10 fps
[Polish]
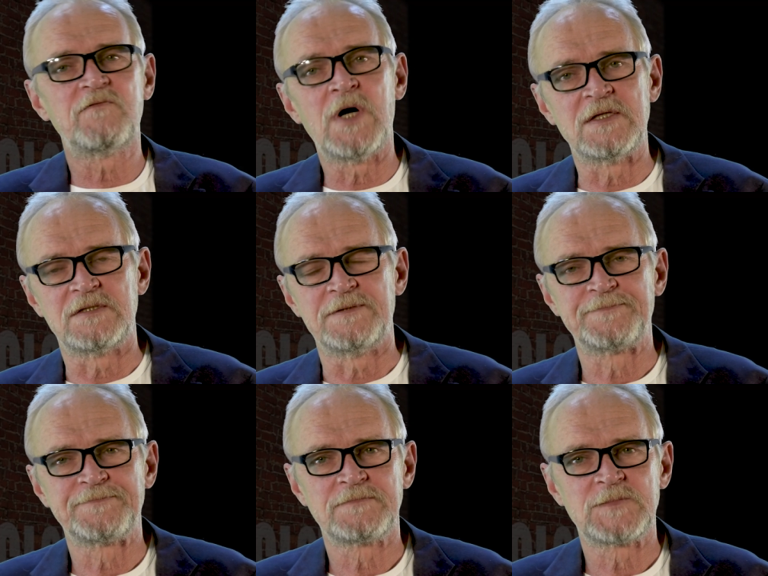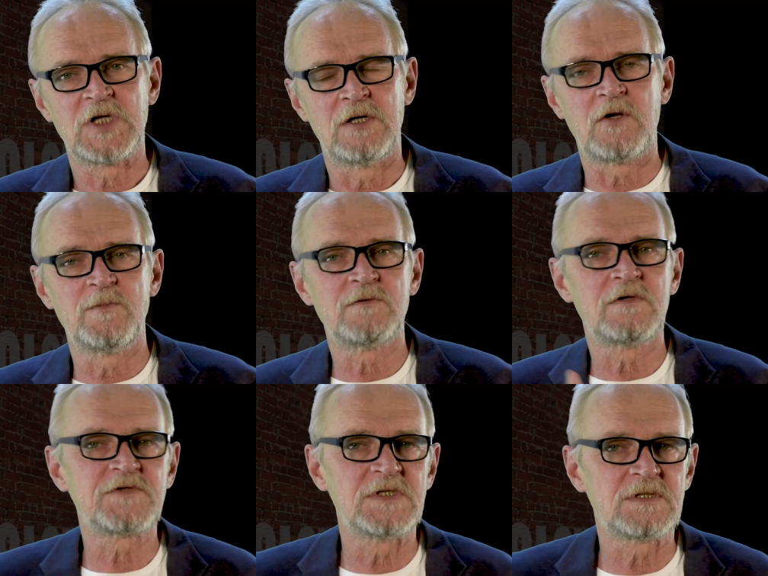władzy robią
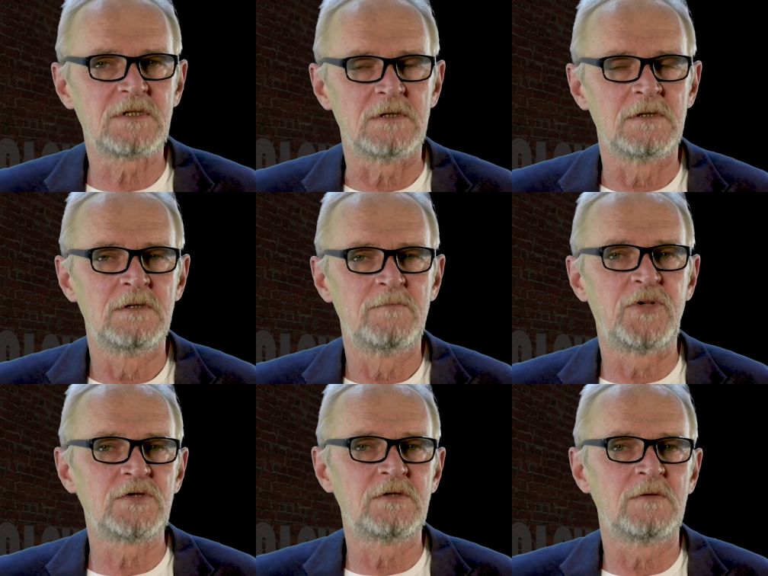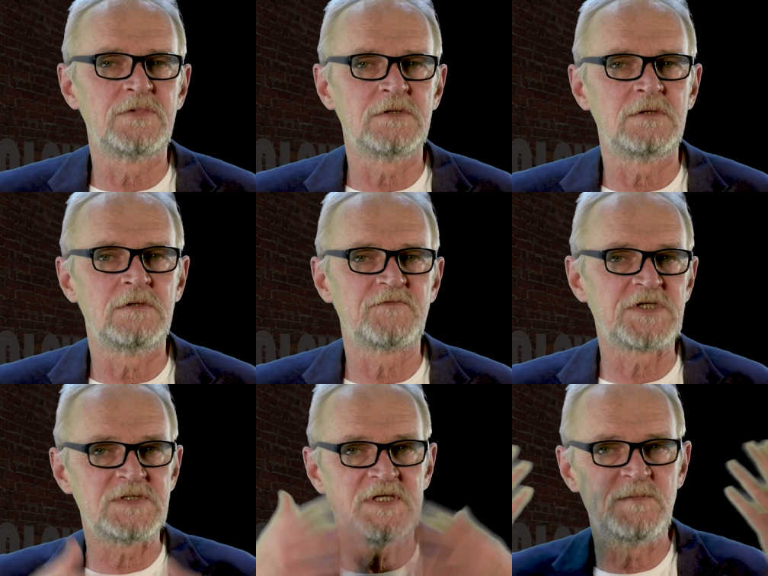to wszystko po to, by
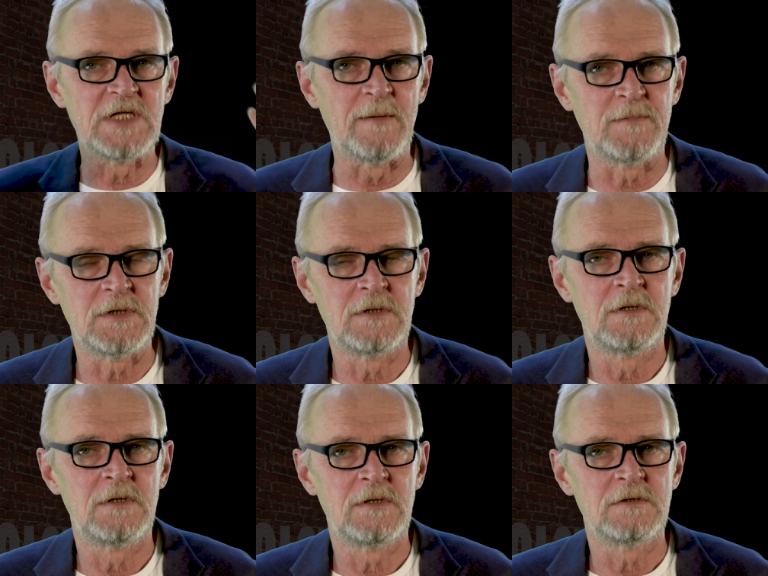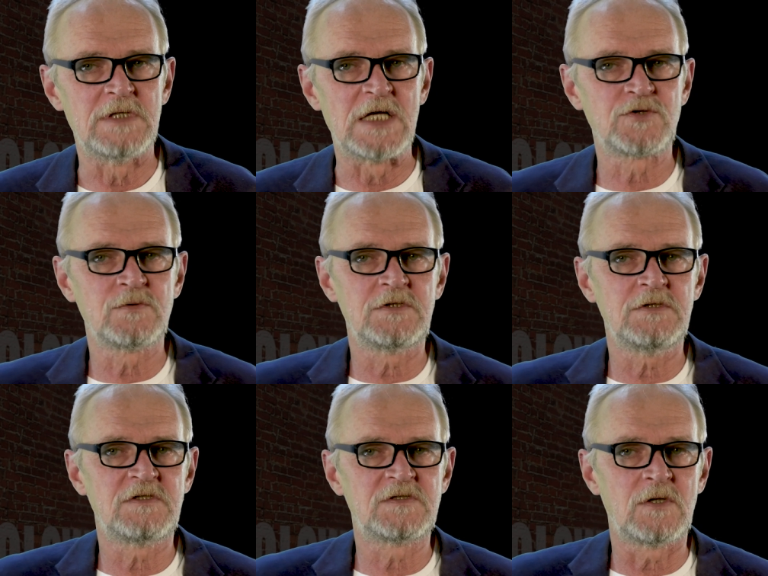wszystkim nam
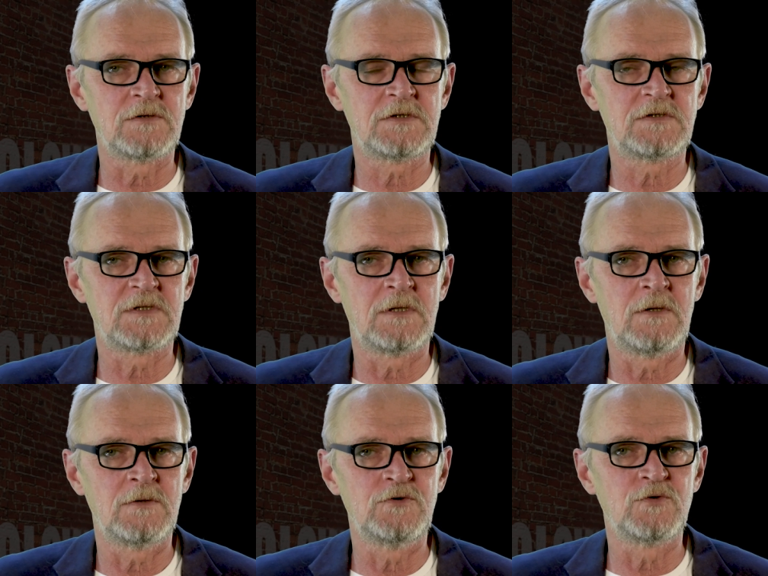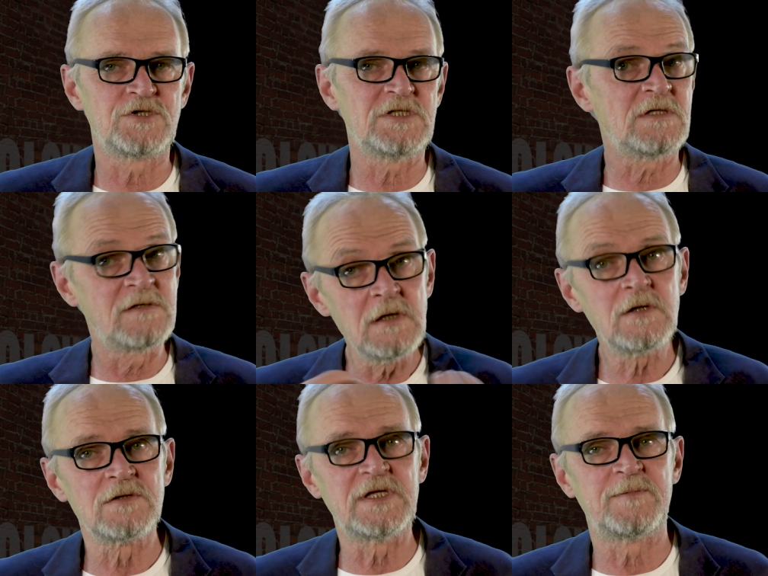narzucić coś, co już nie
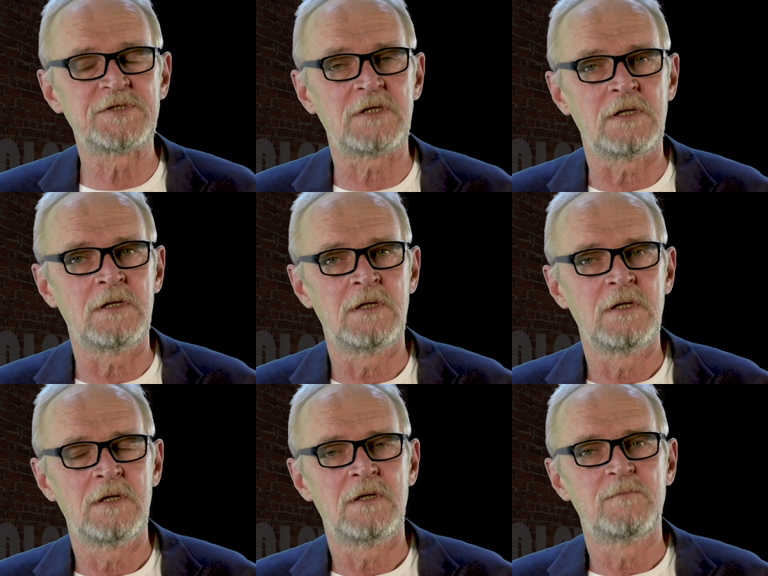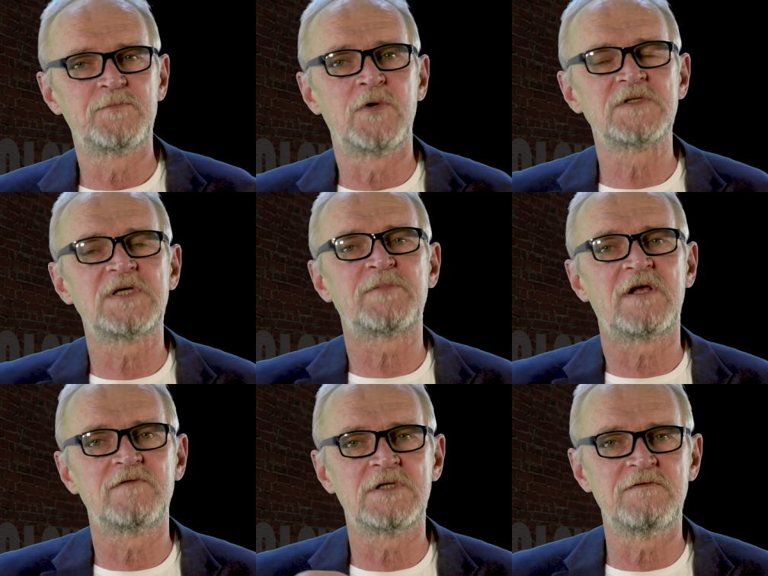tylko depcze polskie
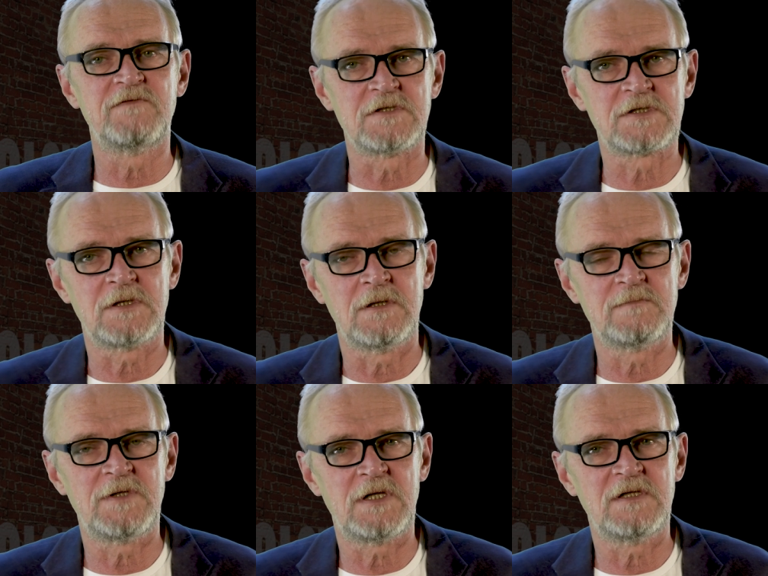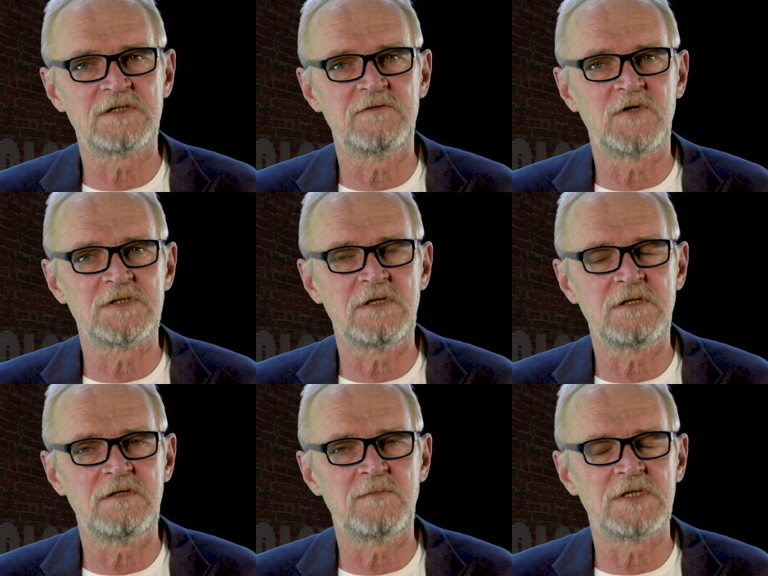prawo najwyższe, odbierając tej władzy
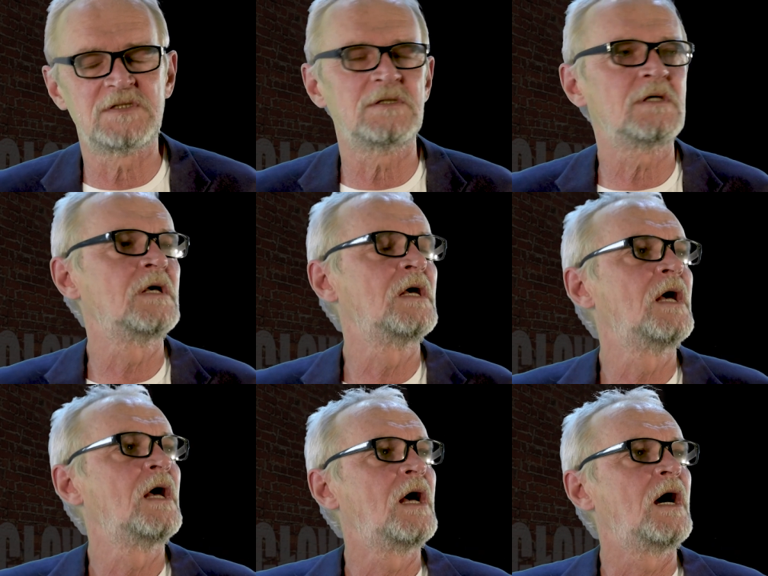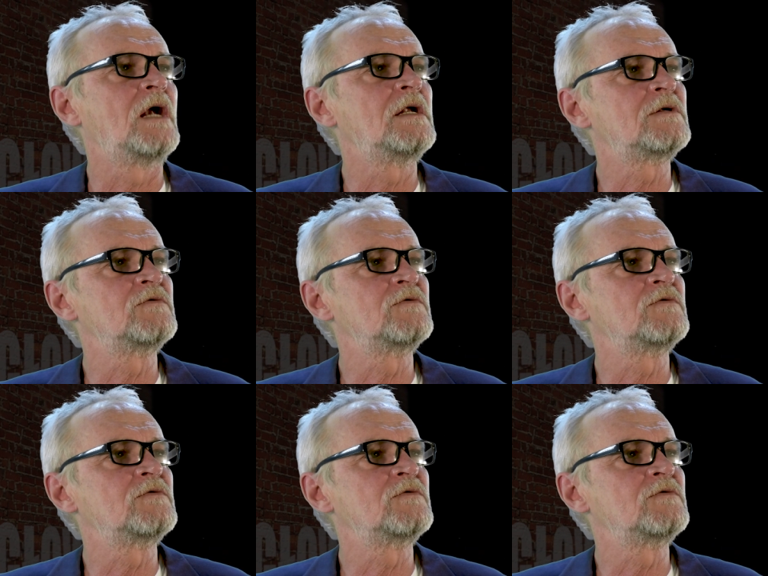legitymację, ale